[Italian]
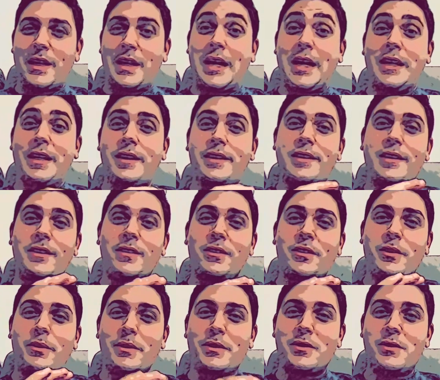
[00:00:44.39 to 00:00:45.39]
All'interno
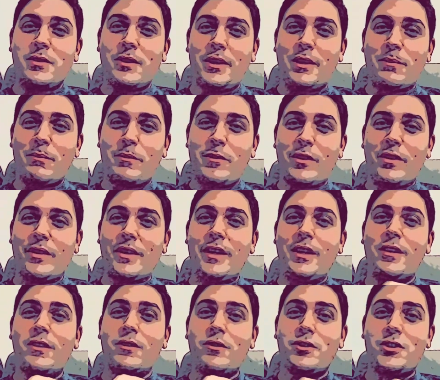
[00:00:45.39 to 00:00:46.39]
di questo libro
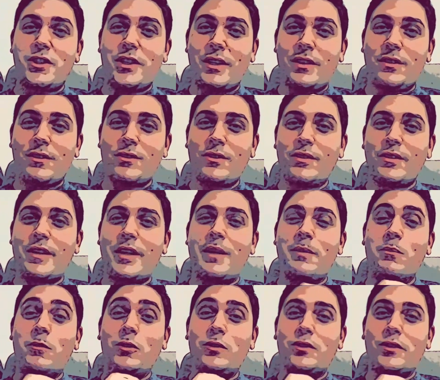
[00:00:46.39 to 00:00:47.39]
il concetto è
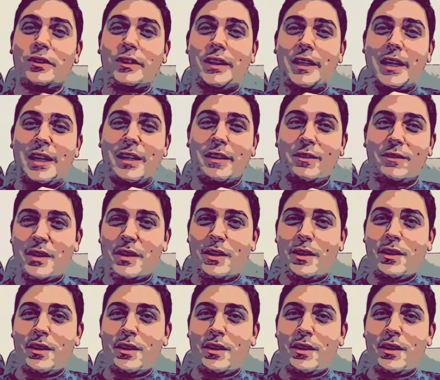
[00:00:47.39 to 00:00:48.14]
molto chiaro.